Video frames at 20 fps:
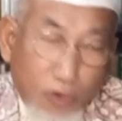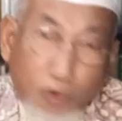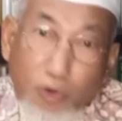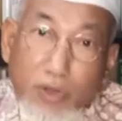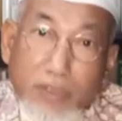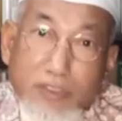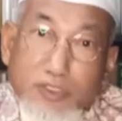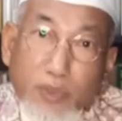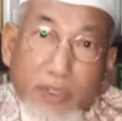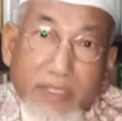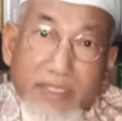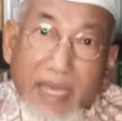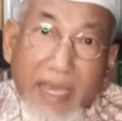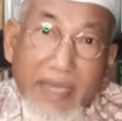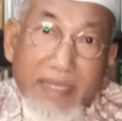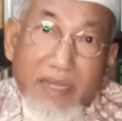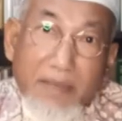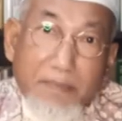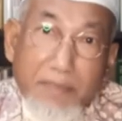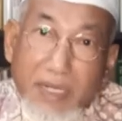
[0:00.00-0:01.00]
คนส่วนใหญ่
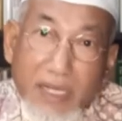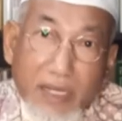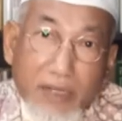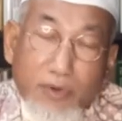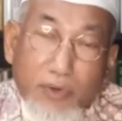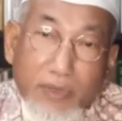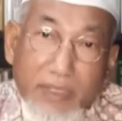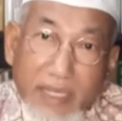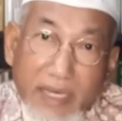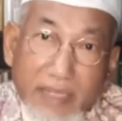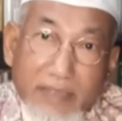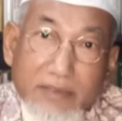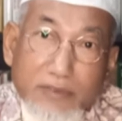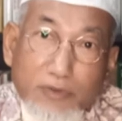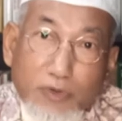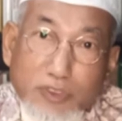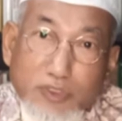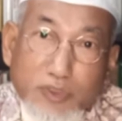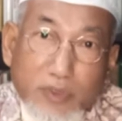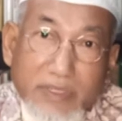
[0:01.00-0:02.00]
ในเมืองของท่าน
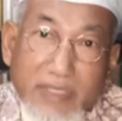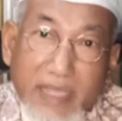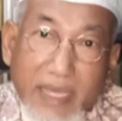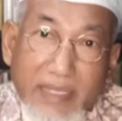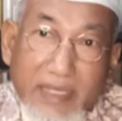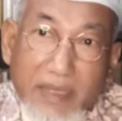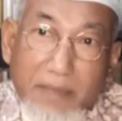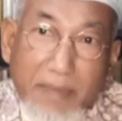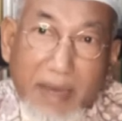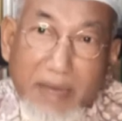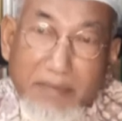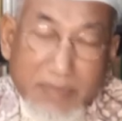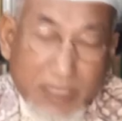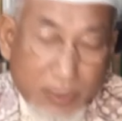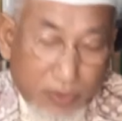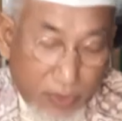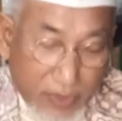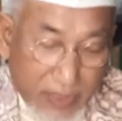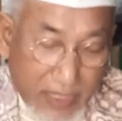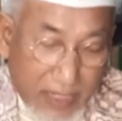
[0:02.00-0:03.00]
คนส่วนใหญ่ในบ้านเมือ
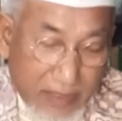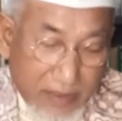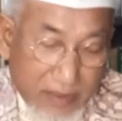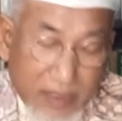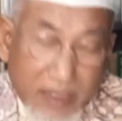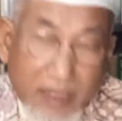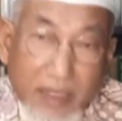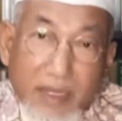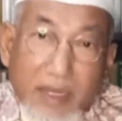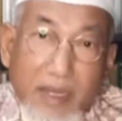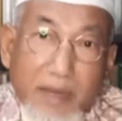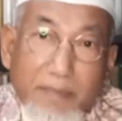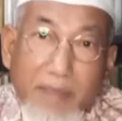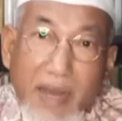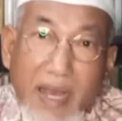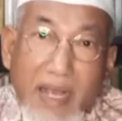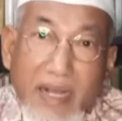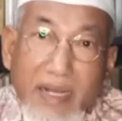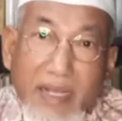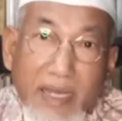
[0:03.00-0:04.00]
งของท่าน
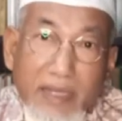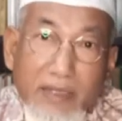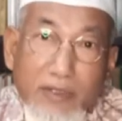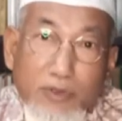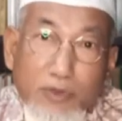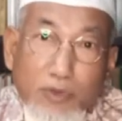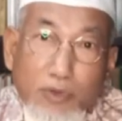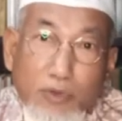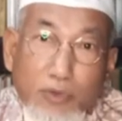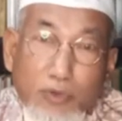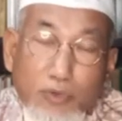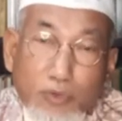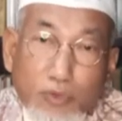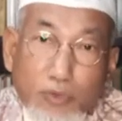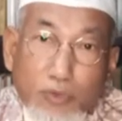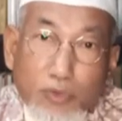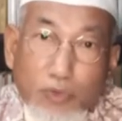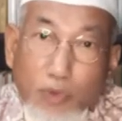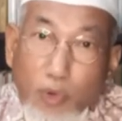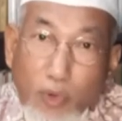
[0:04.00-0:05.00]
พากัน
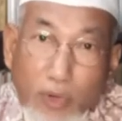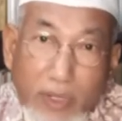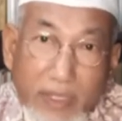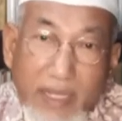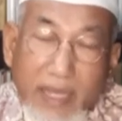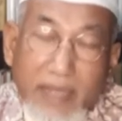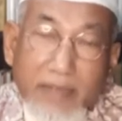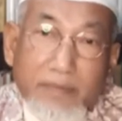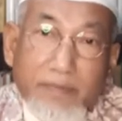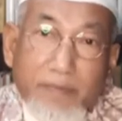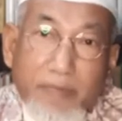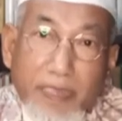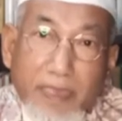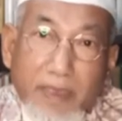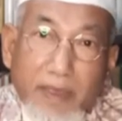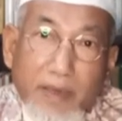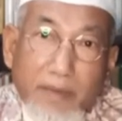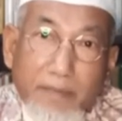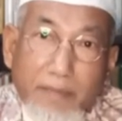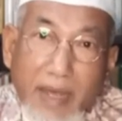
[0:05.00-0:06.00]
โกรธท่าน
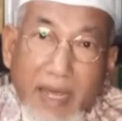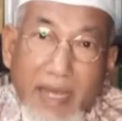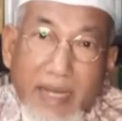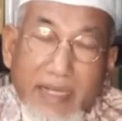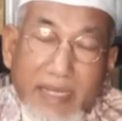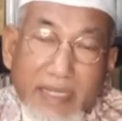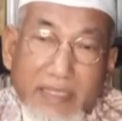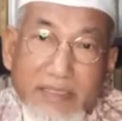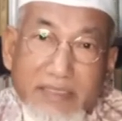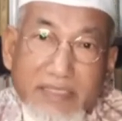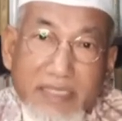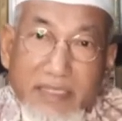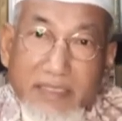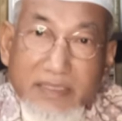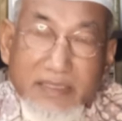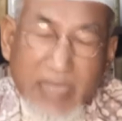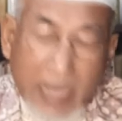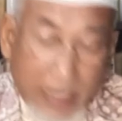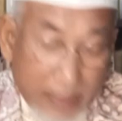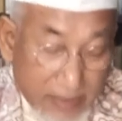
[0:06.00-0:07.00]
พากันชิง
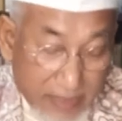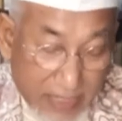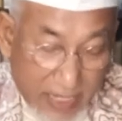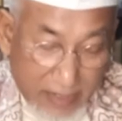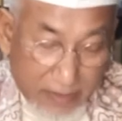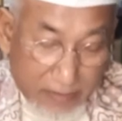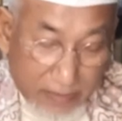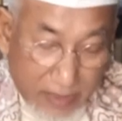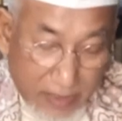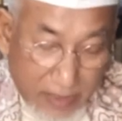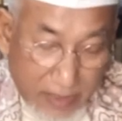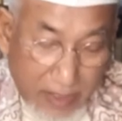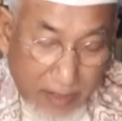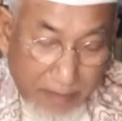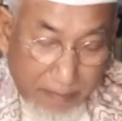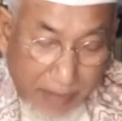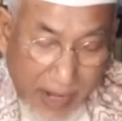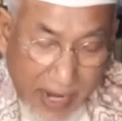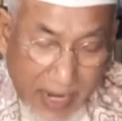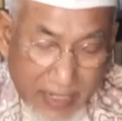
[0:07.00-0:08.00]
ชังท่าน
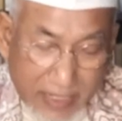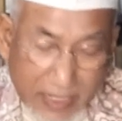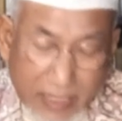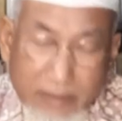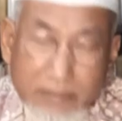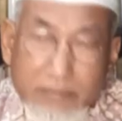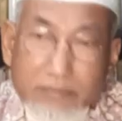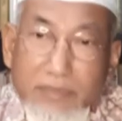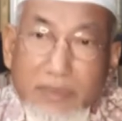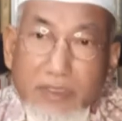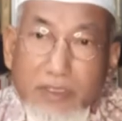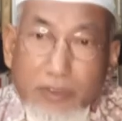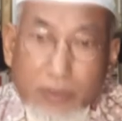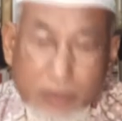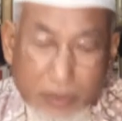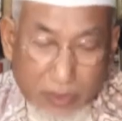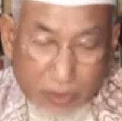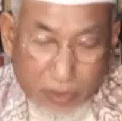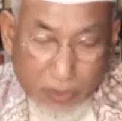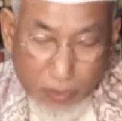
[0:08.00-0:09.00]
พากัน
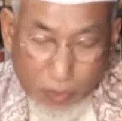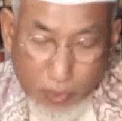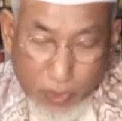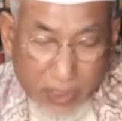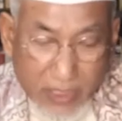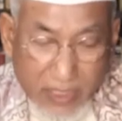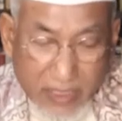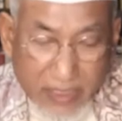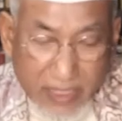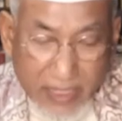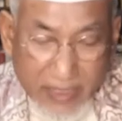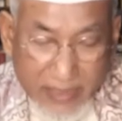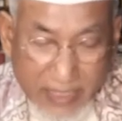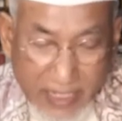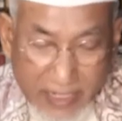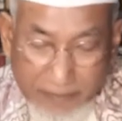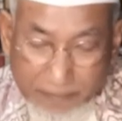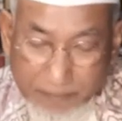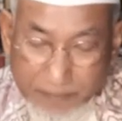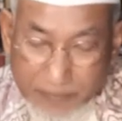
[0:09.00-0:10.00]
ขุนเคือง
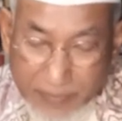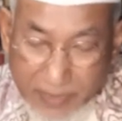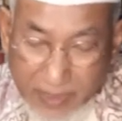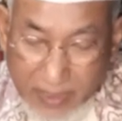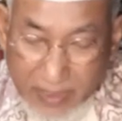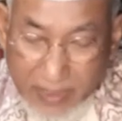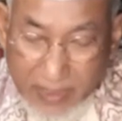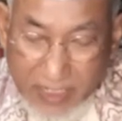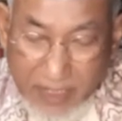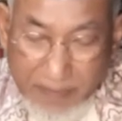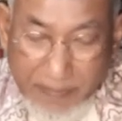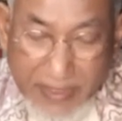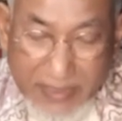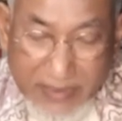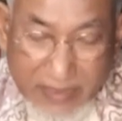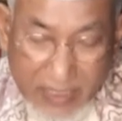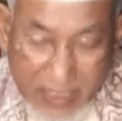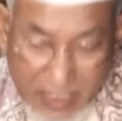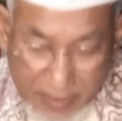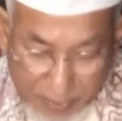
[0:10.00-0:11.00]
ท่าน ที่เป็น
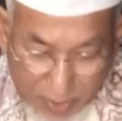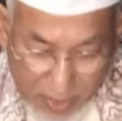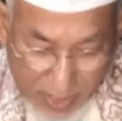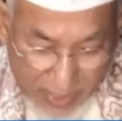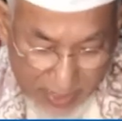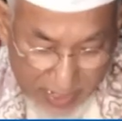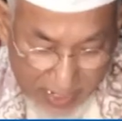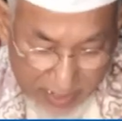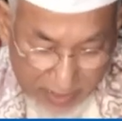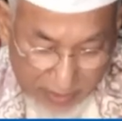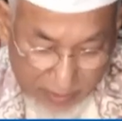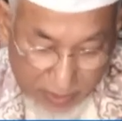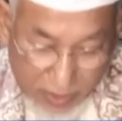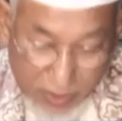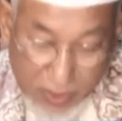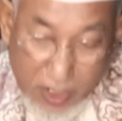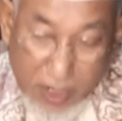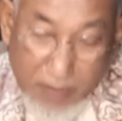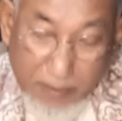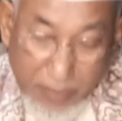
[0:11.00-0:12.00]
เช่นนี้เพราะอะไร
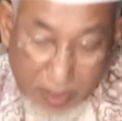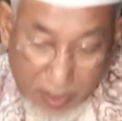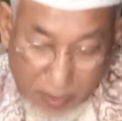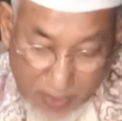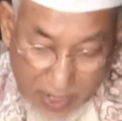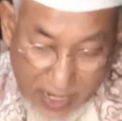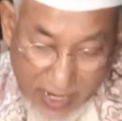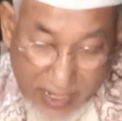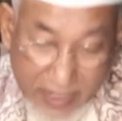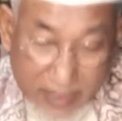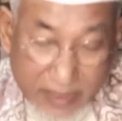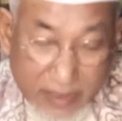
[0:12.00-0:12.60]
เพราะว่า